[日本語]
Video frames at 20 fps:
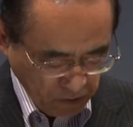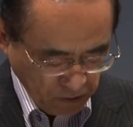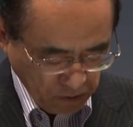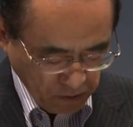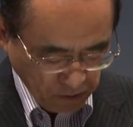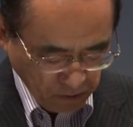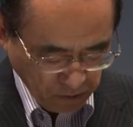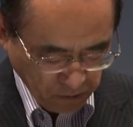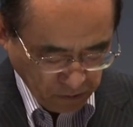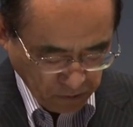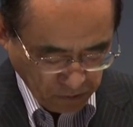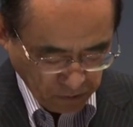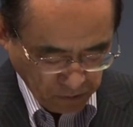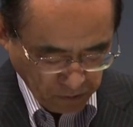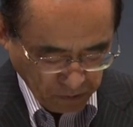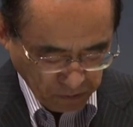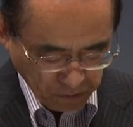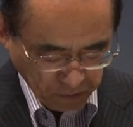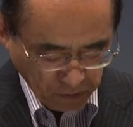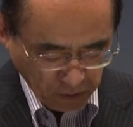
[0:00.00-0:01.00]

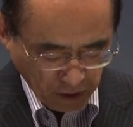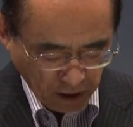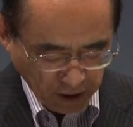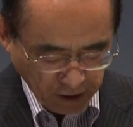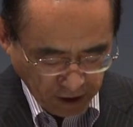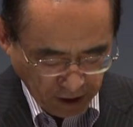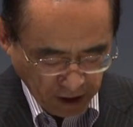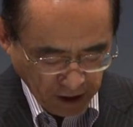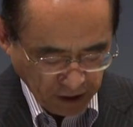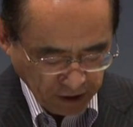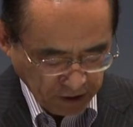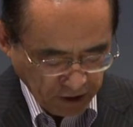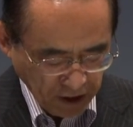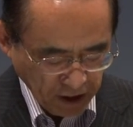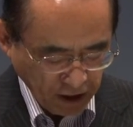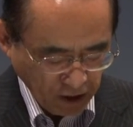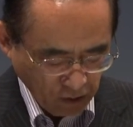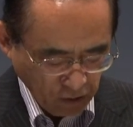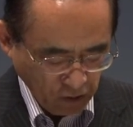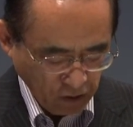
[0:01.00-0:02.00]
をその過程や成
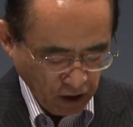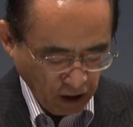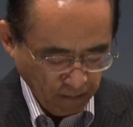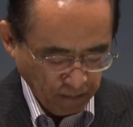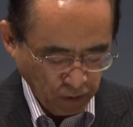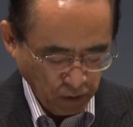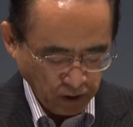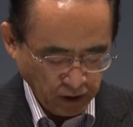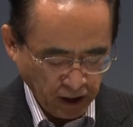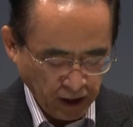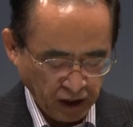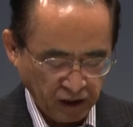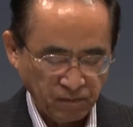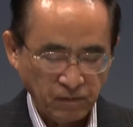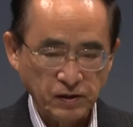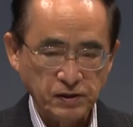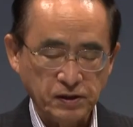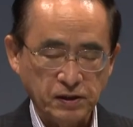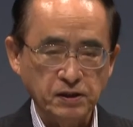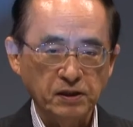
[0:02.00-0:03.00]
果を発表いただき
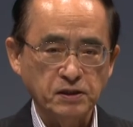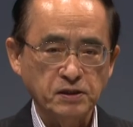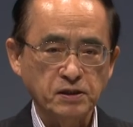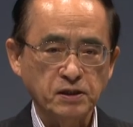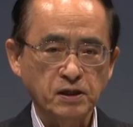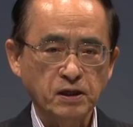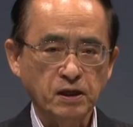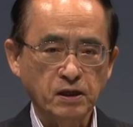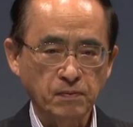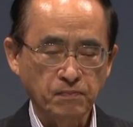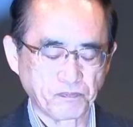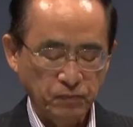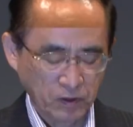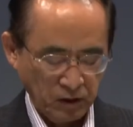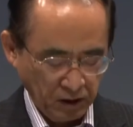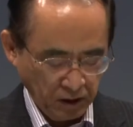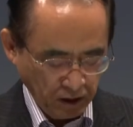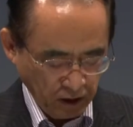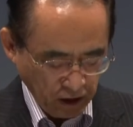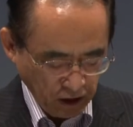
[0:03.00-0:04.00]
ましてです
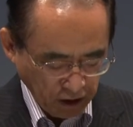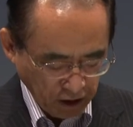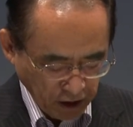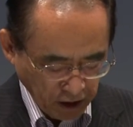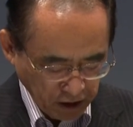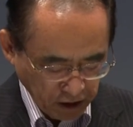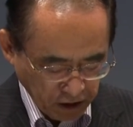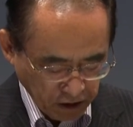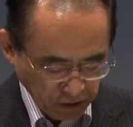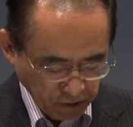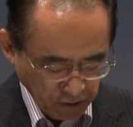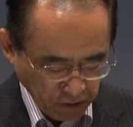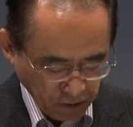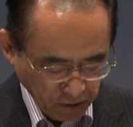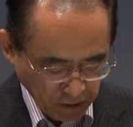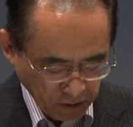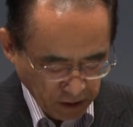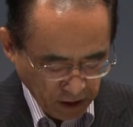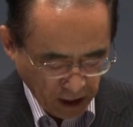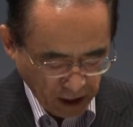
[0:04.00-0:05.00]
ね研究の
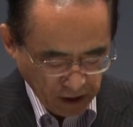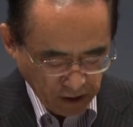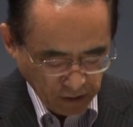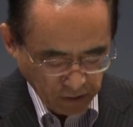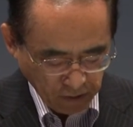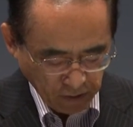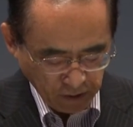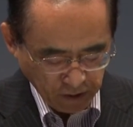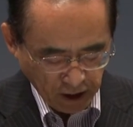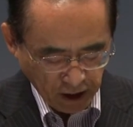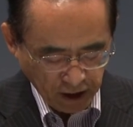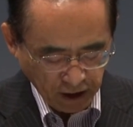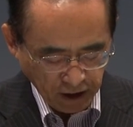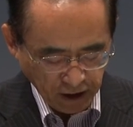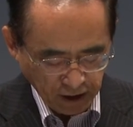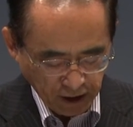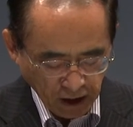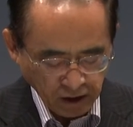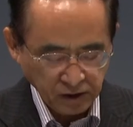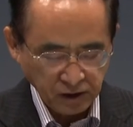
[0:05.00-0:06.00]
内容だけ
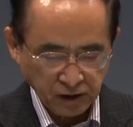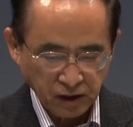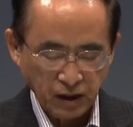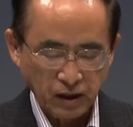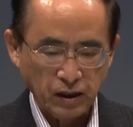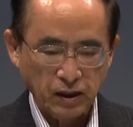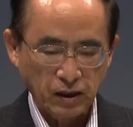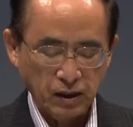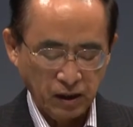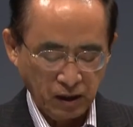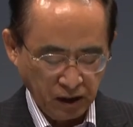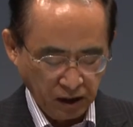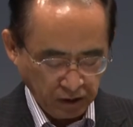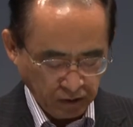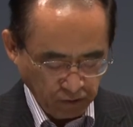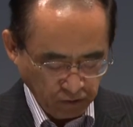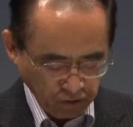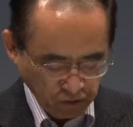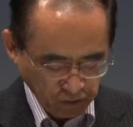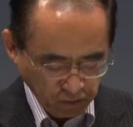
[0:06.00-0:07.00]
じゃなくて
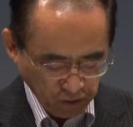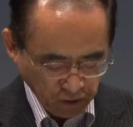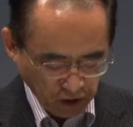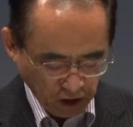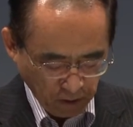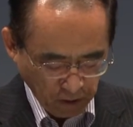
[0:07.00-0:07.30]
取り組みのた